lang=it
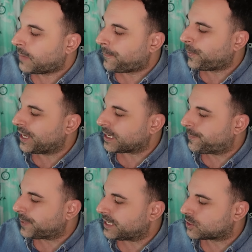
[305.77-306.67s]
ma poi ha
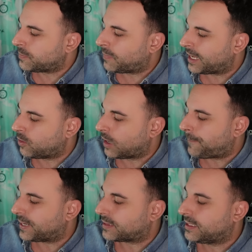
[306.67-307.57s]
ripreso in mano la
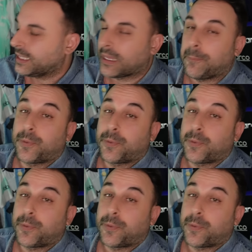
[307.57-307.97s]
partita,